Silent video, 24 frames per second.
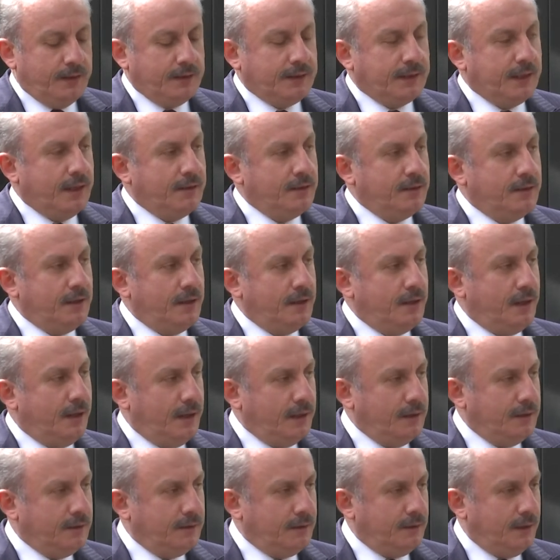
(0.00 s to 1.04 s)
Kendilerine
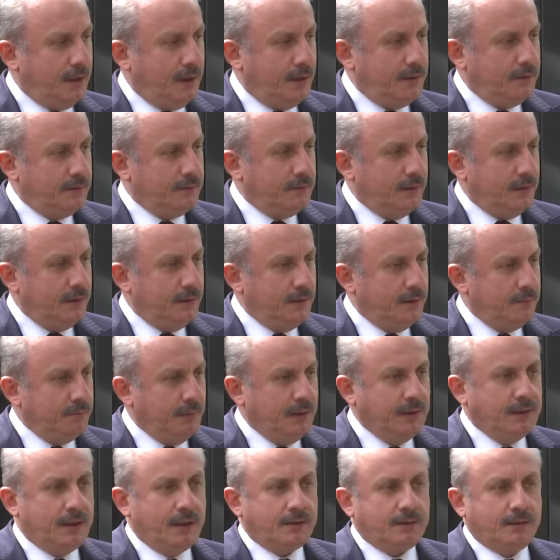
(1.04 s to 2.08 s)
hayırla ve
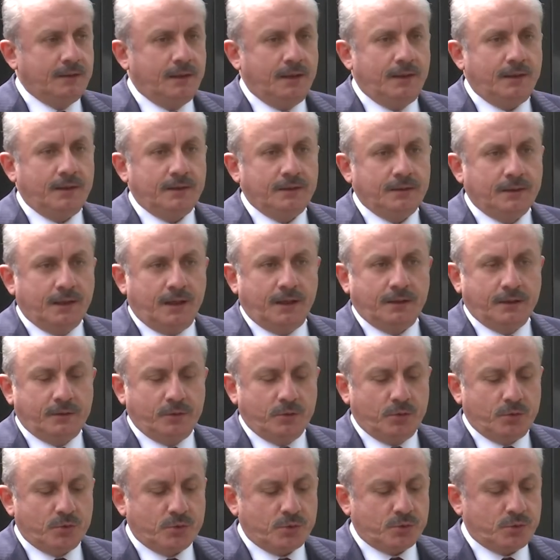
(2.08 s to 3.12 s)
minnetle yad
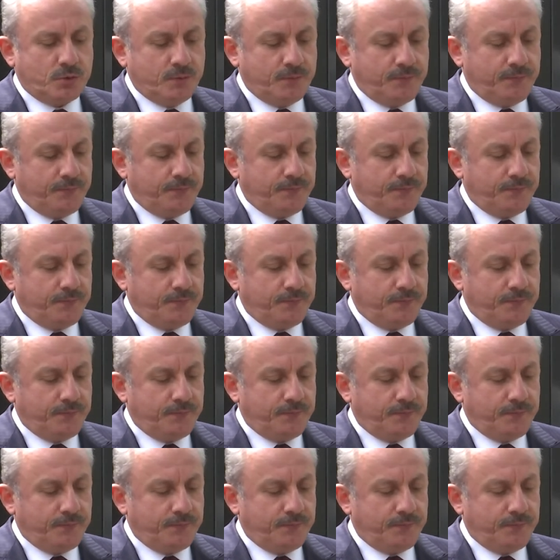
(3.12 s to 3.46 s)
ediyoruz.